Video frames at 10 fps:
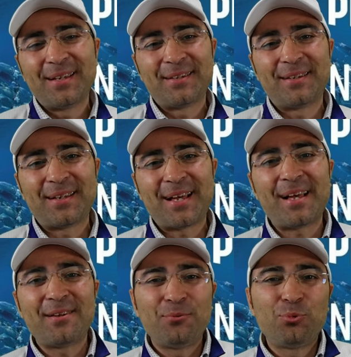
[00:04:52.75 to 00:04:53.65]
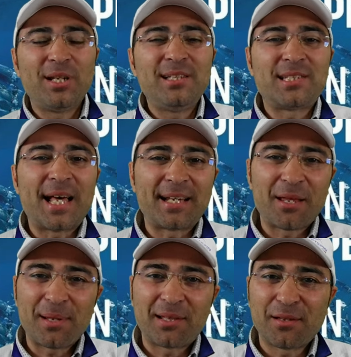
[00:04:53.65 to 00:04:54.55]
eh, a utilizzare la
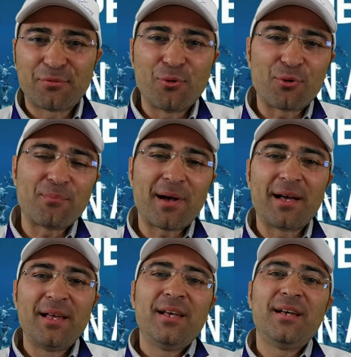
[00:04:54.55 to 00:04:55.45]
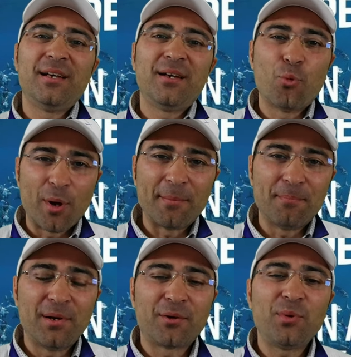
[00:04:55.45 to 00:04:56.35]
piattaforma eh, web.